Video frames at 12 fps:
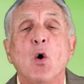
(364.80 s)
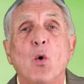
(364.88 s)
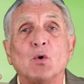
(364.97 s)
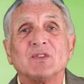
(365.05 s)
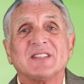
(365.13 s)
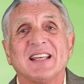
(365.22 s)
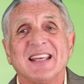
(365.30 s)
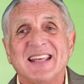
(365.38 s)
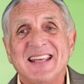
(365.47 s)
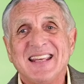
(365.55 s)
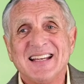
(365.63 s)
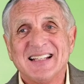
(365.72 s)
Und
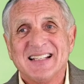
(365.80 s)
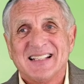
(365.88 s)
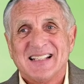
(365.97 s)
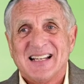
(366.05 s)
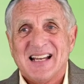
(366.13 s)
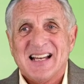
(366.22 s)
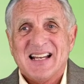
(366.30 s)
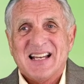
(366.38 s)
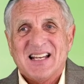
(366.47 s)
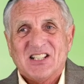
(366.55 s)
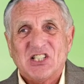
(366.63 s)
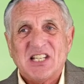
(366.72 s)
hier
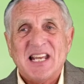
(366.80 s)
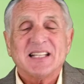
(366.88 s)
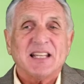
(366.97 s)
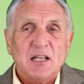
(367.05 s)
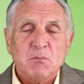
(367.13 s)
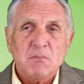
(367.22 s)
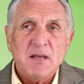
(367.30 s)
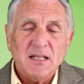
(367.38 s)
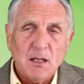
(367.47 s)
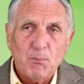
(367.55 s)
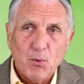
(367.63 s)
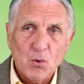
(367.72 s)
steht im
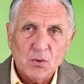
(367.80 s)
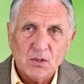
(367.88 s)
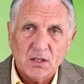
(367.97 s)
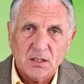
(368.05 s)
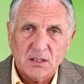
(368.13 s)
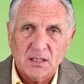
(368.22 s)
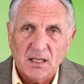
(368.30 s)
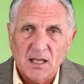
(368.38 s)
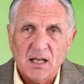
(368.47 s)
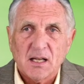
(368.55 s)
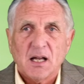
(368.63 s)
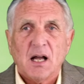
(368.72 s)
Mittelpunkt
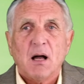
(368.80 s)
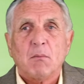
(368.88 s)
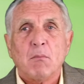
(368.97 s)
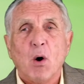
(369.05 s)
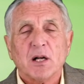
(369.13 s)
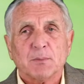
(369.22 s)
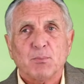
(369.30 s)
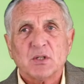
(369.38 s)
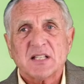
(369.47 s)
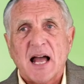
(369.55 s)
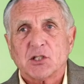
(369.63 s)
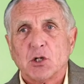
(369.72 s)

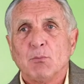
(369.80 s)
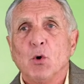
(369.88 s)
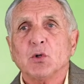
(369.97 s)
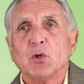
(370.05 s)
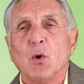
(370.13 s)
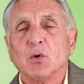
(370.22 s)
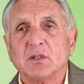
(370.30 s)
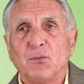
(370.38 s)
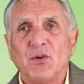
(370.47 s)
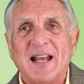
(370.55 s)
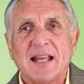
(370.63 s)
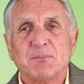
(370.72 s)
Morbus Hashimoto oder
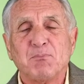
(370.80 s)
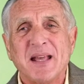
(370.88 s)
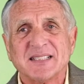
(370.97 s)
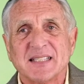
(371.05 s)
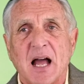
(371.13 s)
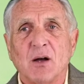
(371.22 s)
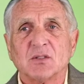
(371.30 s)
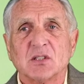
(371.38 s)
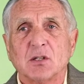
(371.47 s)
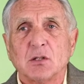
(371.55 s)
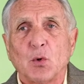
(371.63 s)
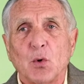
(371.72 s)
vielleicht besser
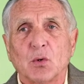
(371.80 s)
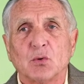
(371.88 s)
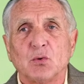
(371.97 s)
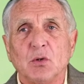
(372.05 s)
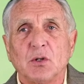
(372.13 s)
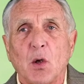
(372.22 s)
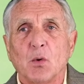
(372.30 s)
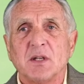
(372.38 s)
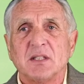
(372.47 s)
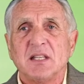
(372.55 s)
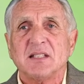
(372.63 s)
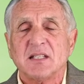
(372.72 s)
ausgedrückt
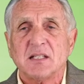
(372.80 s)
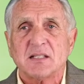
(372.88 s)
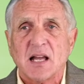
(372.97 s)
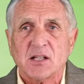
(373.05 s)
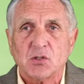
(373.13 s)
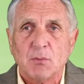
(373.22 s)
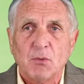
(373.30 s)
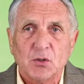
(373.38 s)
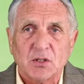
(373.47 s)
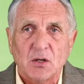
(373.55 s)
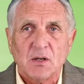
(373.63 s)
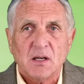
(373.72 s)
Thyreoiditis
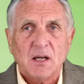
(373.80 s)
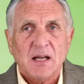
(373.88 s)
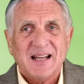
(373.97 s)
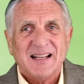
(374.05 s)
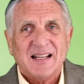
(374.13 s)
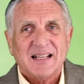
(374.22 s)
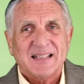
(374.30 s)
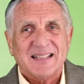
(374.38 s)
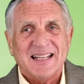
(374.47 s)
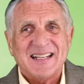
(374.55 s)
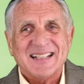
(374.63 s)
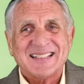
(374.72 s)
Hashimoto,
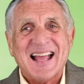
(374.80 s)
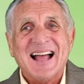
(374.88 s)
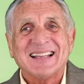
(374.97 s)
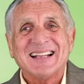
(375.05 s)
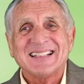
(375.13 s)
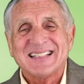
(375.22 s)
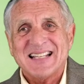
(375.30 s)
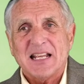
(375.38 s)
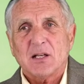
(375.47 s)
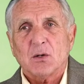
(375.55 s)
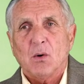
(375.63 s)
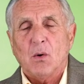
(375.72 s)
denn es handelt
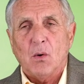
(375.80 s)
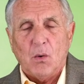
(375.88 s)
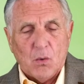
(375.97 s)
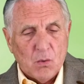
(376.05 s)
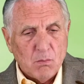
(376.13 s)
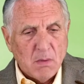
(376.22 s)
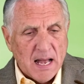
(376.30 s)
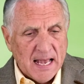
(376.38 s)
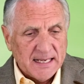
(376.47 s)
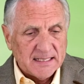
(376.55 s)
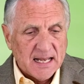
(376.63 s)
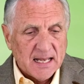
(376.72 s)
sich um
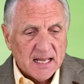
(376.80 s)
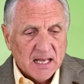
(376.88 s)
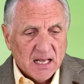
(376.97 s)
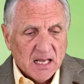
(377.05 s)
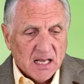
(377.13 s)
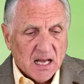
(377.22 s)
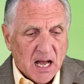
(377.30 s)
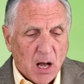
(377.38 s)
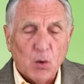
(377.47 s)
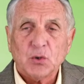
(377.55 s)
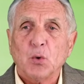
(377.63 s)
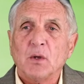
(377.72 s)
eine
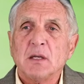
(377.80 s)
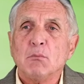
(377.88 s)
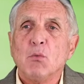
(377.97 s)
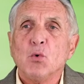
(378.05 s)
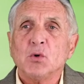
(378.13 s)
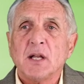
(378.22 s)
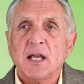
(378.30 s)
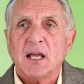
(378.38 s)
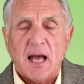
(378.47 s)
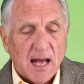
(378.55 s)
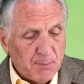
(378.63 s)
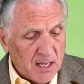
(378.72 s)
autoimmune,
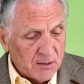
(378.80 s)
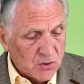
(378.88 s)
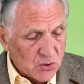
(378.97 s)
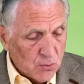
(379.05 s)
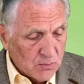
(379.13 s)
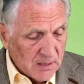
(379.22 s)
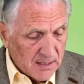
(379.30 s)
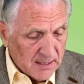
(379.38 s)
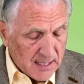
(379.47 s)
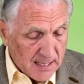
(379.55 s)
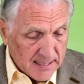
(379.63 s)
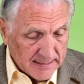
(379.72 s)
aber
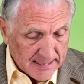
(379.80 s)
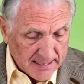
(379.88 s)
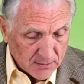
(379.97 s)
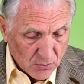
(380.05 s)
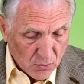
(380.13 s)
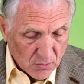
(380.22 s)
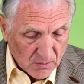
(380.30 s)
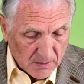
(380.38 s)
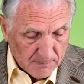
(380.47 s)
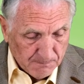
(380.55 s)
entzündliche Erkrankung.